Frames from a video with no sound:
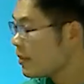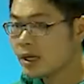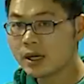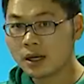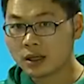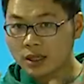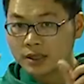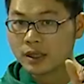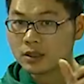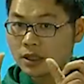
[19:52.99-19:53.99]
们两个
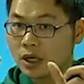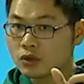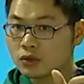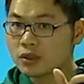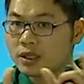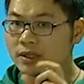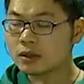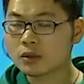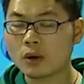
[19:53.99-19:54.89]
相乘数是相